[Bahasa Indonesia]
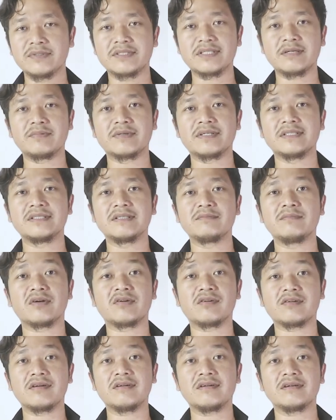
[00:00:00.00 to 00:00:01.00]
bisa berhenti
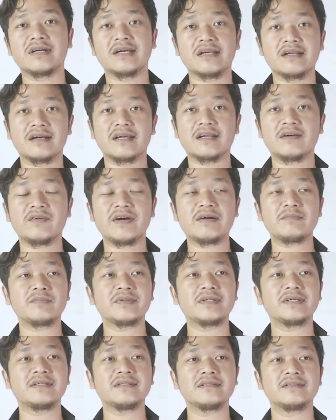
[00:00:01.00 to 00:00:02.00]
merokok gara-gara
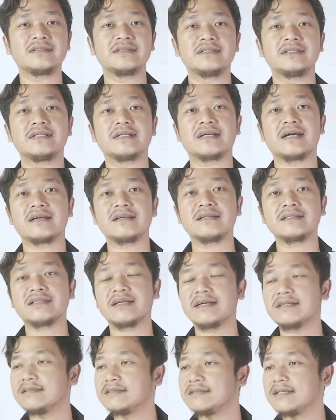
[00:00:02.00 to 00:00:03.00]
vape karena
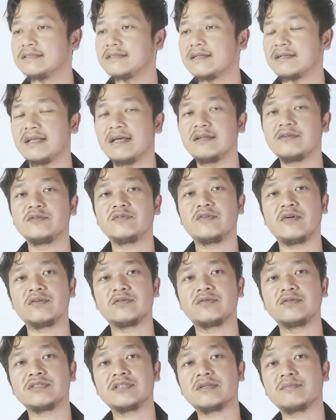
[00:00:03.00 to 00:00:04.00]
saya tidak terlalu
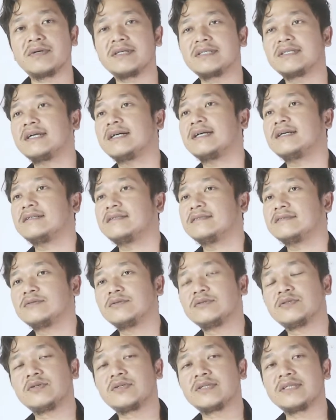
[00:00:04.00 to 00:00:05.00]
fokus kepada
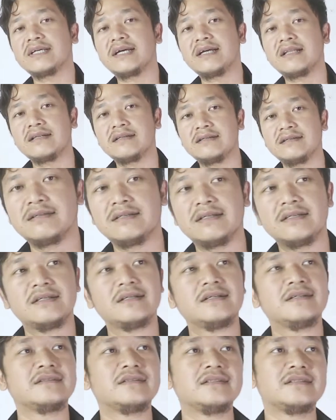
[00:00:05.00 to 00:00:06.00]
tutorial
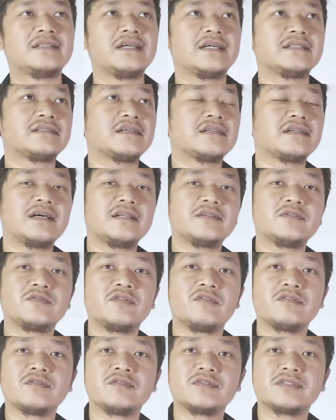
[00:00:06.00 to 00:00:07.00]
tidak terlalu
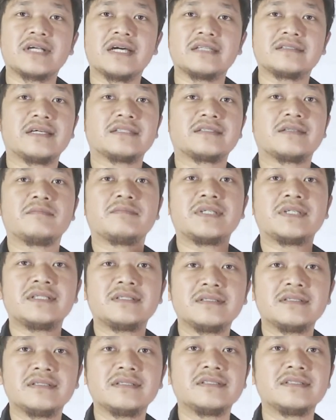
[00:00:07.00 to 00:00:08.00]
fokus kata
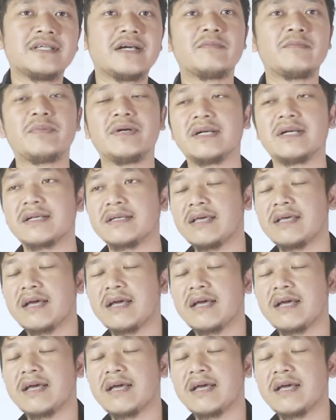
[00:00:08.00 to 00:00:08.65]
temen yang bener